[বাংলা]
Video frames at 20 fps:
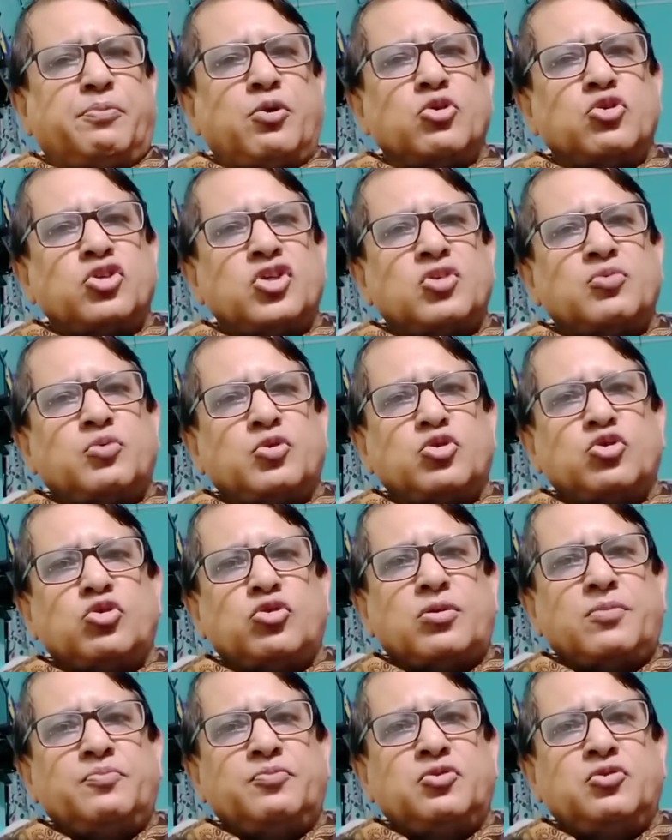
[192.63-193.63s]
পঞ্চাশ
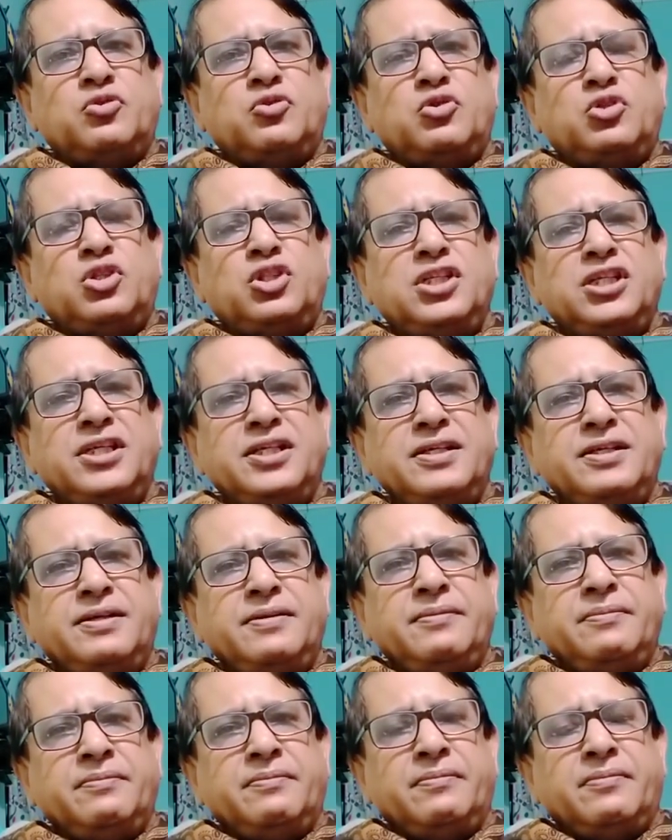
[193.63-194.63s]
বছর অবধি
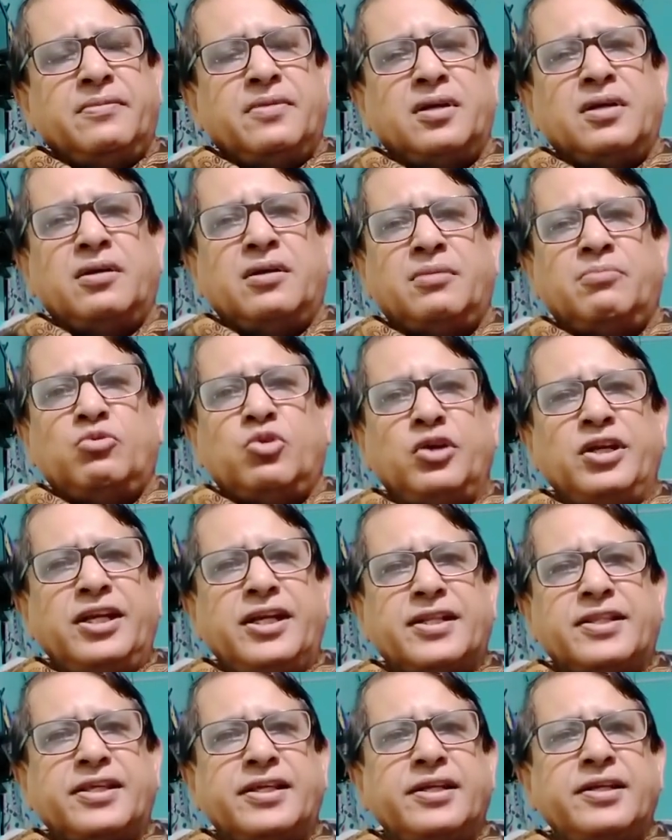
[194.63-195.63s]

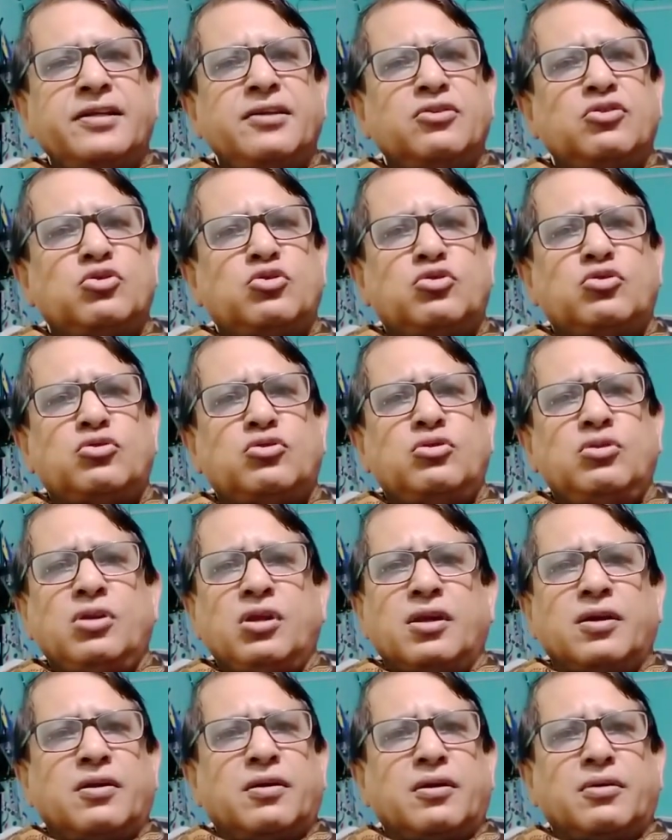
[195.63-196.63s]
মহিলাদের
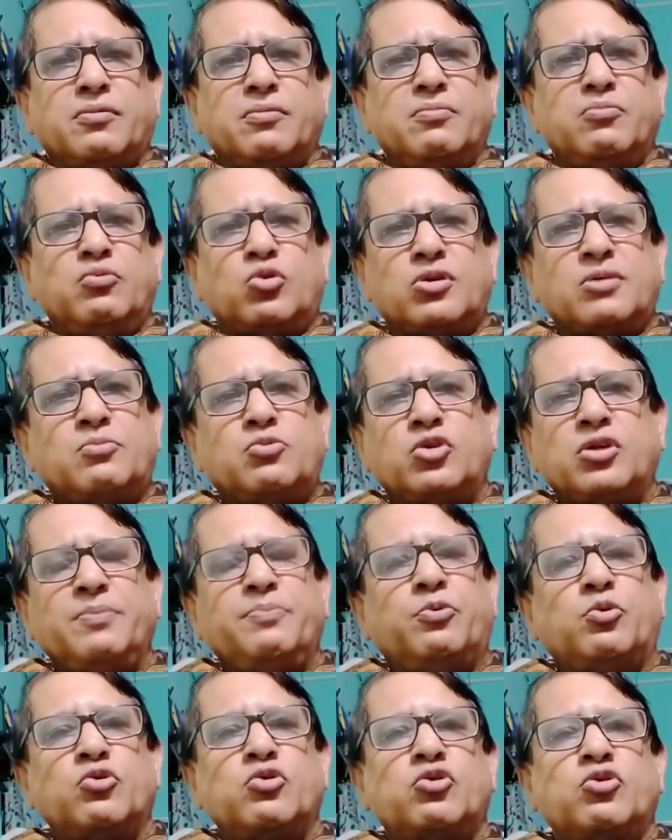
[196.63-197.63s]
মোটামুটি
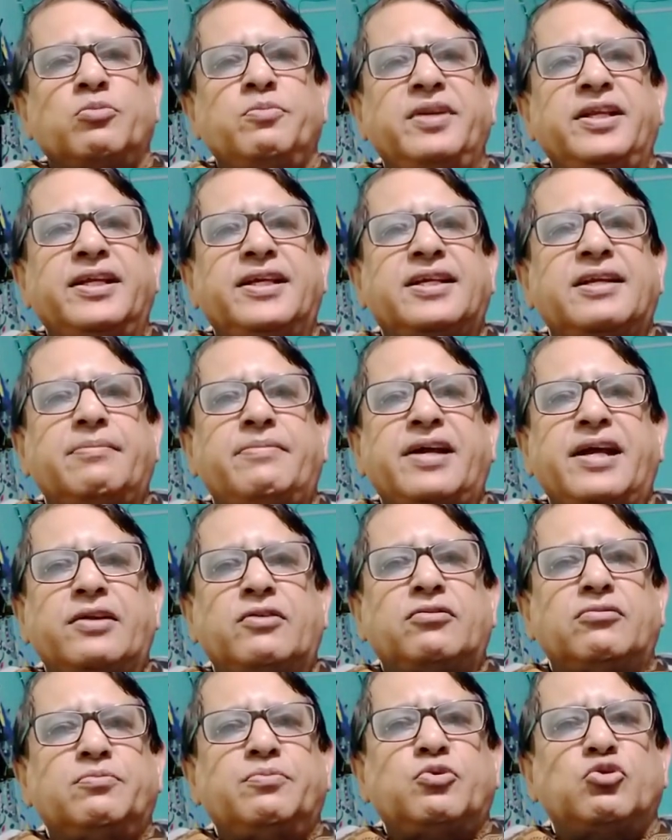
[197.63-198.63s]
পনেরো মিলিগ্রাম
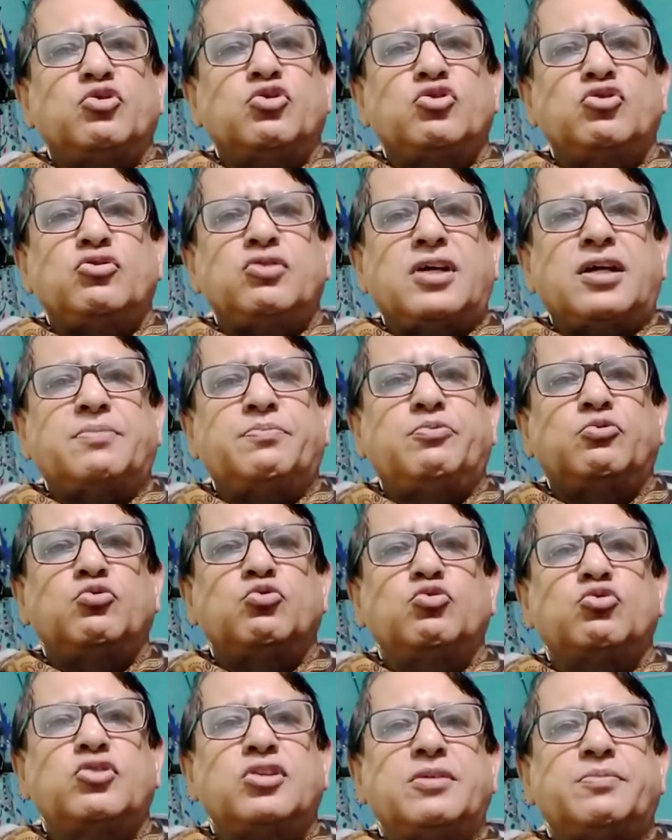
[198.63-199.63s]
আয়রন প্রয়োজন আর
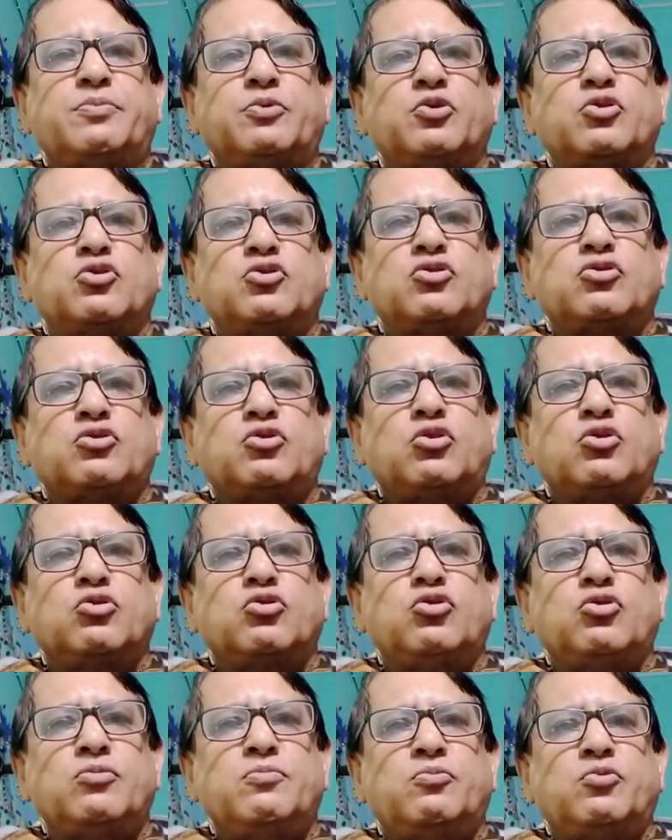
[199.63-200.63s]
পুরুষদের প্রয়োজন
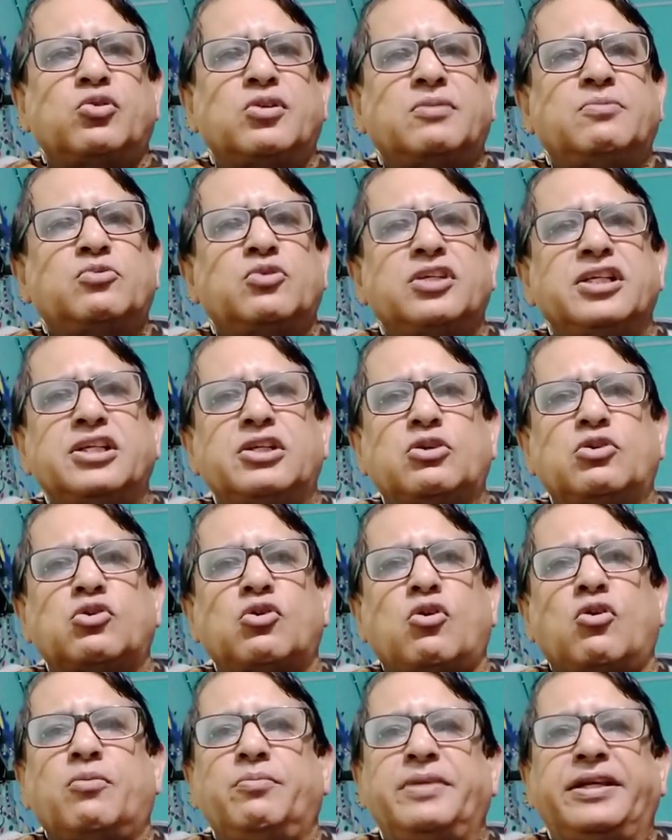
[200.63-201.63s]
কত মোটামুটি
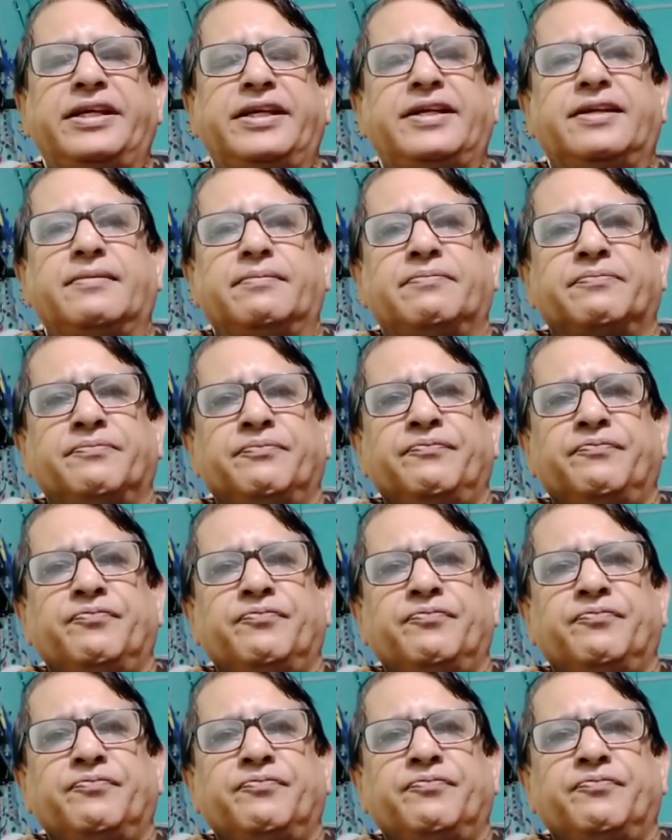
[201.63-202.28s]
ন মিলিগ্রাম